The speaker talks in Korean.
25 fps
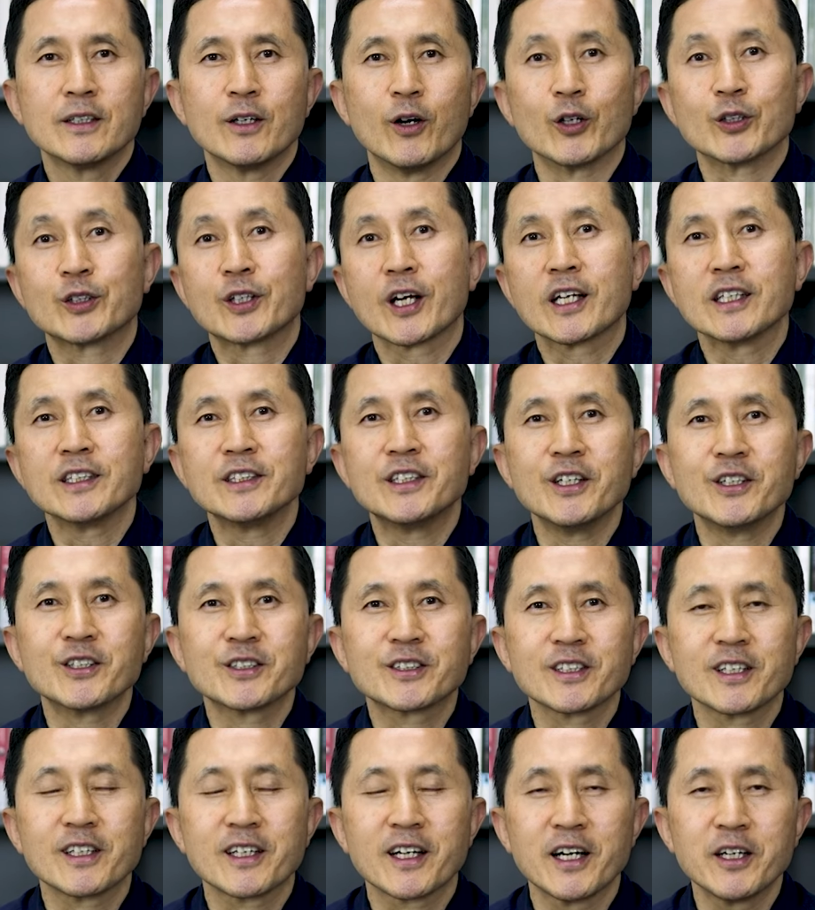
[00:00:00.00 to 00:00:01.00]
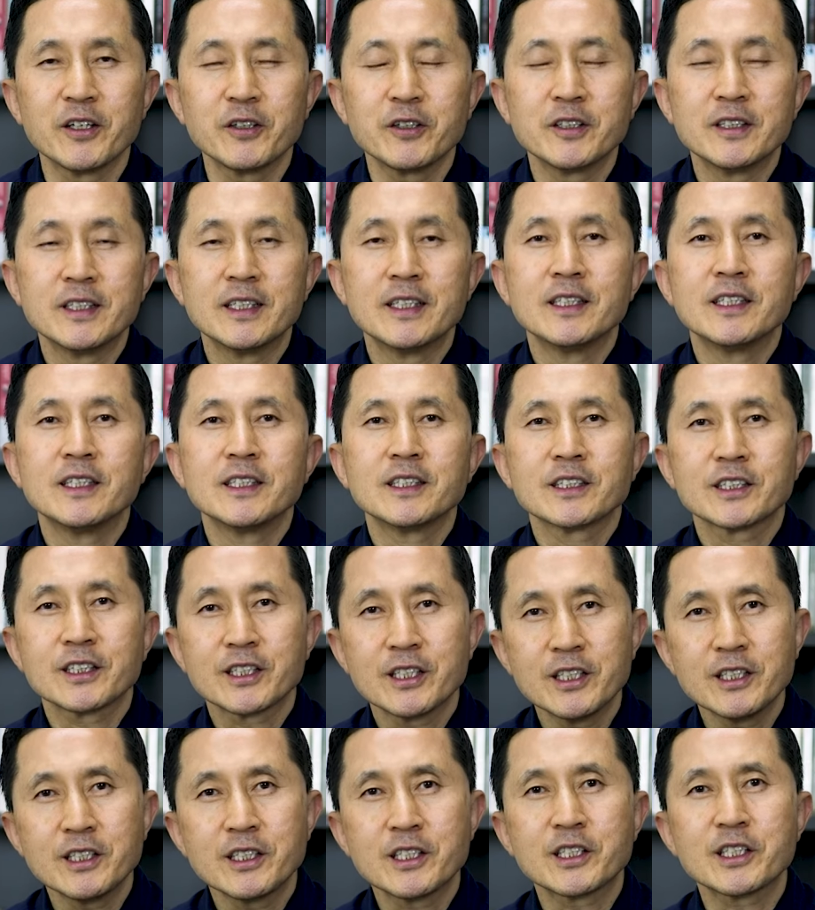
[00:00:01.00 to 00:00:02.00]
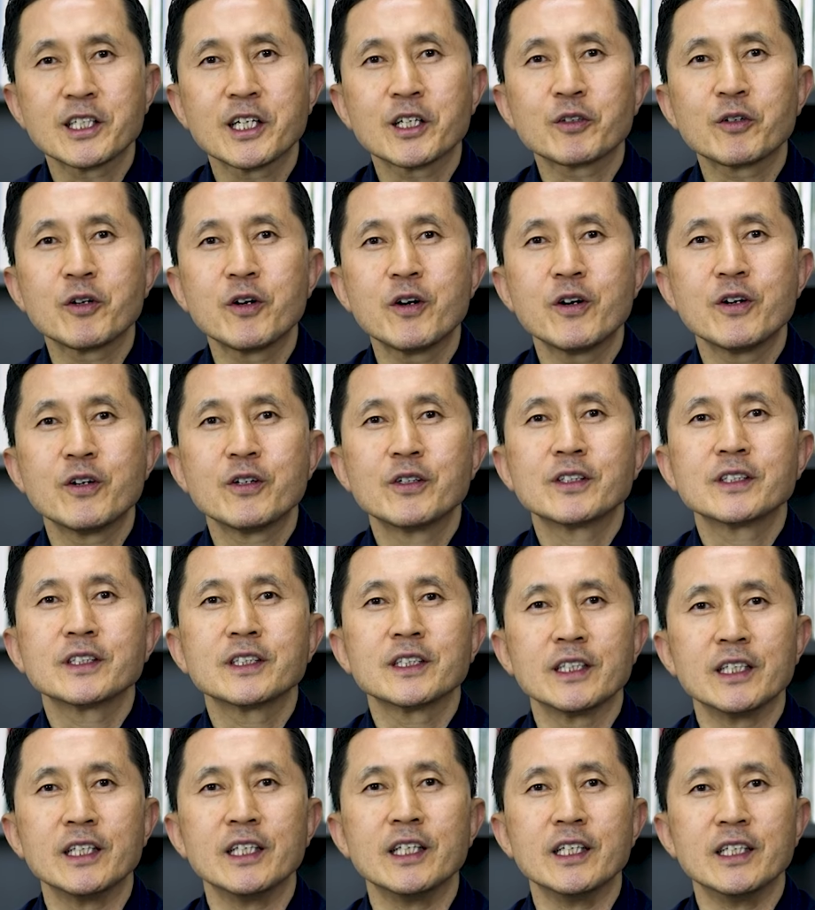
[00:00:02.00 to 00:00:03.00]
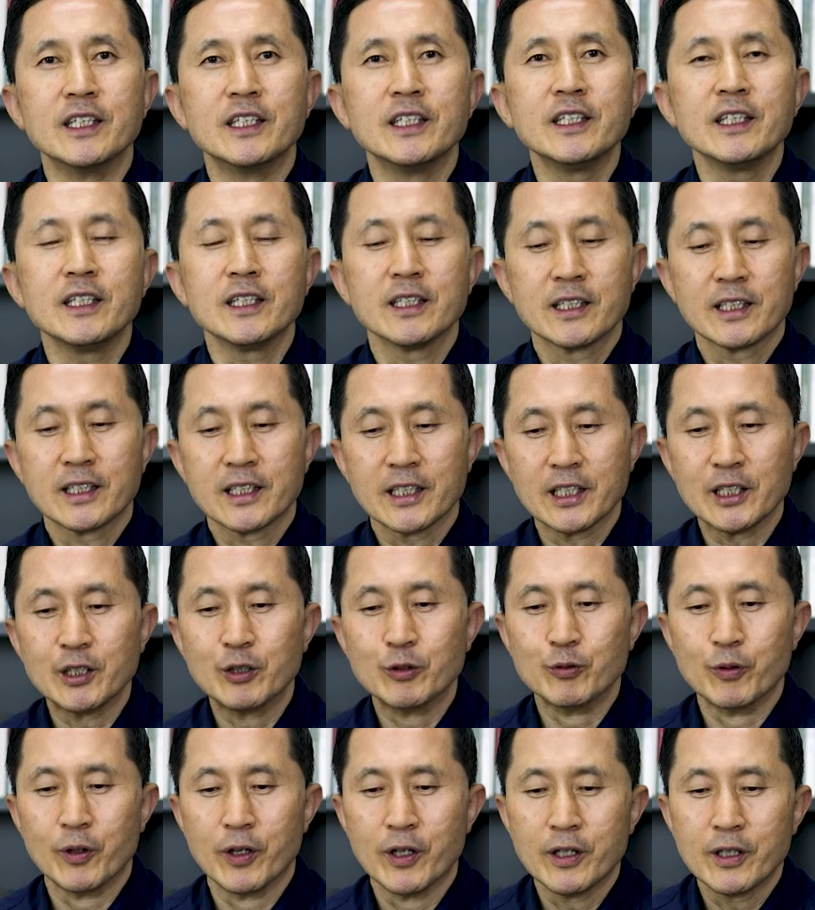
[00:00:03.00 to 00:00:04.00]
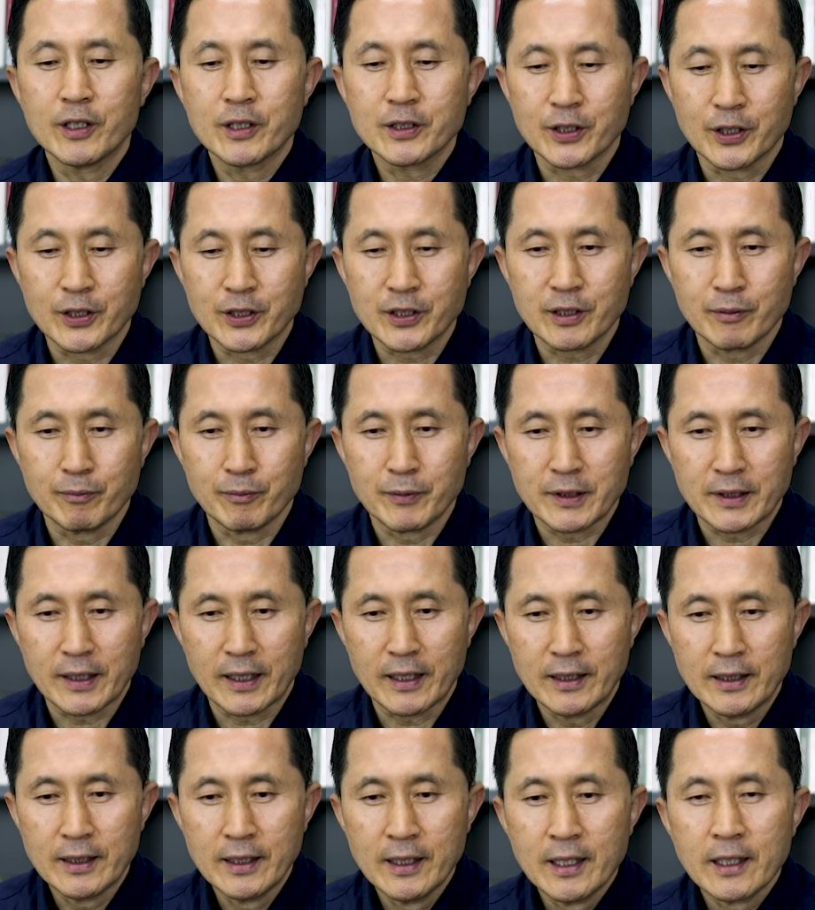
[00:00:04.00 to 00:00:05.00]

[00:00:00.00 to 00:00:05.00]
어떻게 되었을까요? 실제로 이 일이 이루어졌습니다.